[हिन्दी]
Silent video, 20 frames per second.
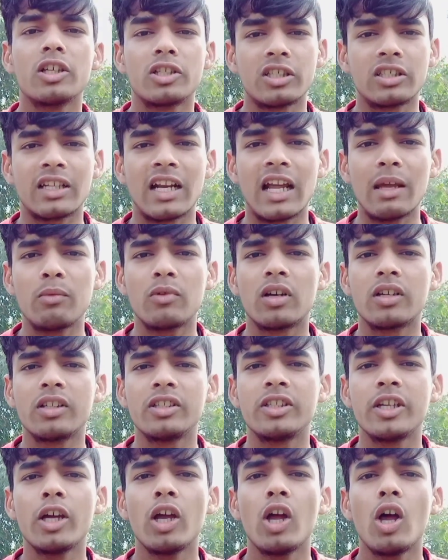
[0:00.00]
सब्सक्राइब कर
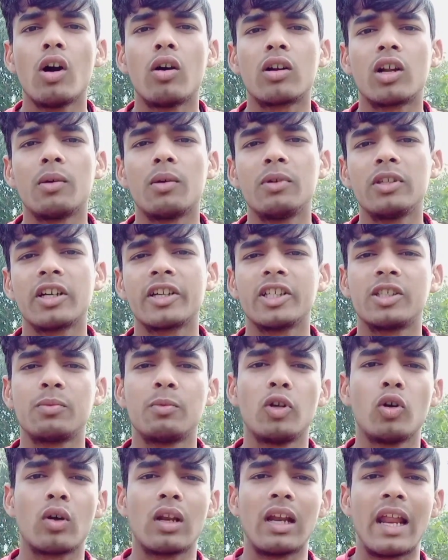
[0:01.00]
दीजिए और अभी तक इस
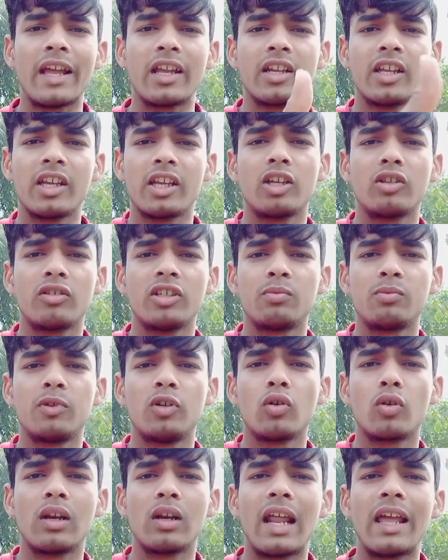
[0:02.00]
वीडियो को लाइक नहीं किए तो इस
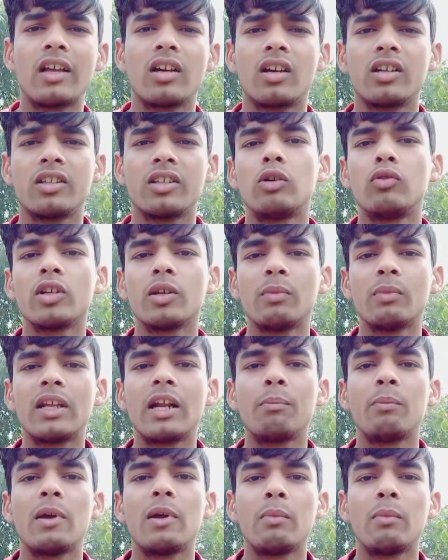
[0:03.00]
वीडियो को लाइक कर दीजिए कि मेरा